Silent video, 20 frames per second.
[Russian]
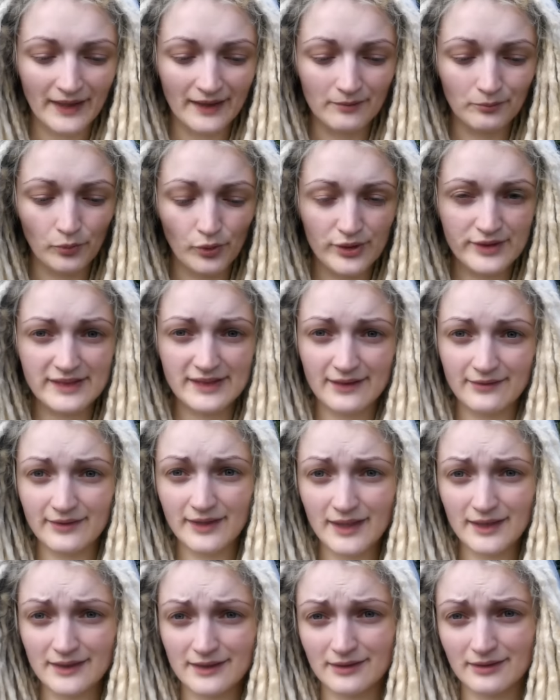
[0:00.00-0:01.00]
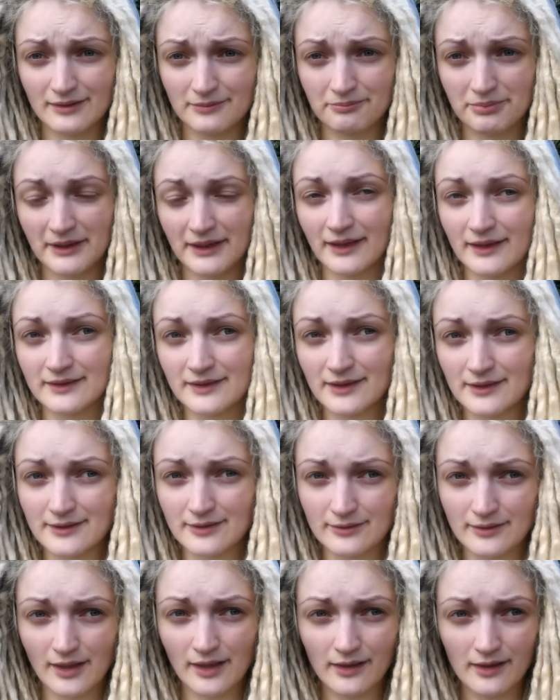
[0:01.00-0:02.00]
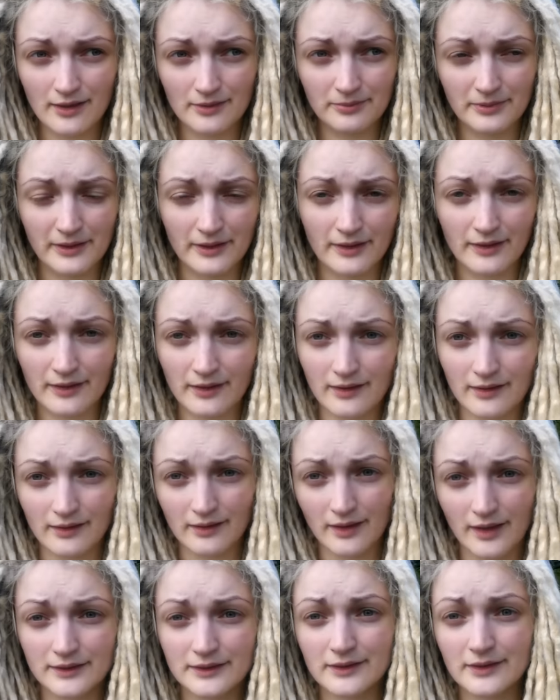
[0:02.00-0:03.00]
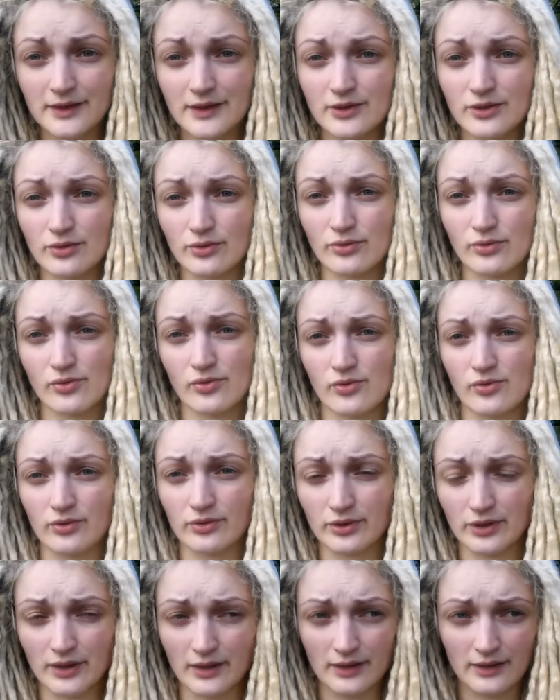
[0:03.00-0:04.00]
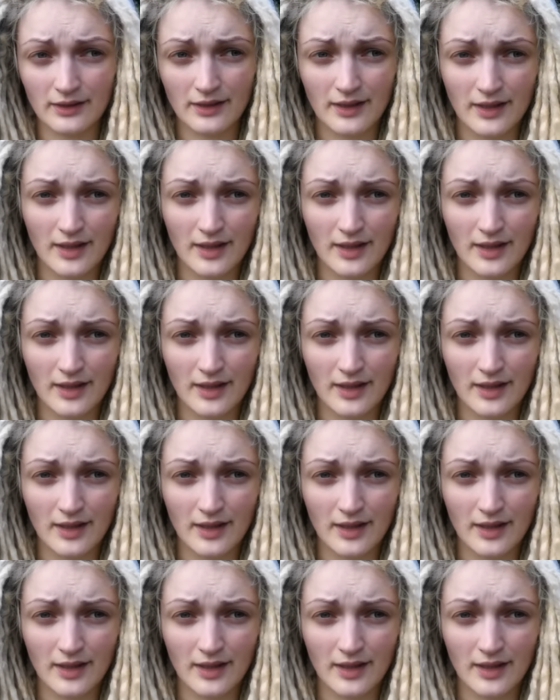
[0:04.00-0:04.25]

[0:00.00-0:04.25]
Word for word: Мой совет э, – приходить туда как бы к открытию жонда